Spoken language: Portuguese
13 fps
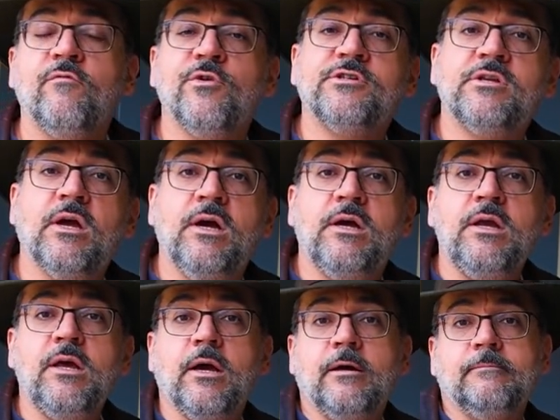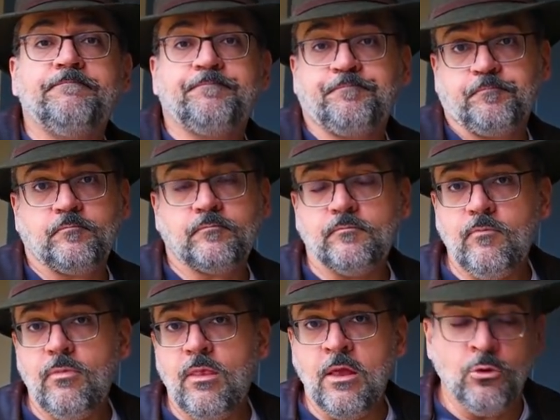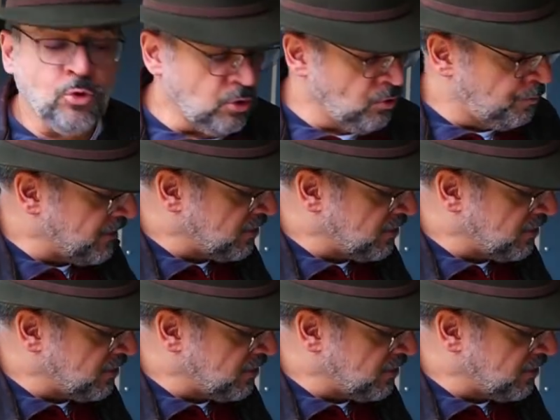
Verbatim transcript: Você cria todo o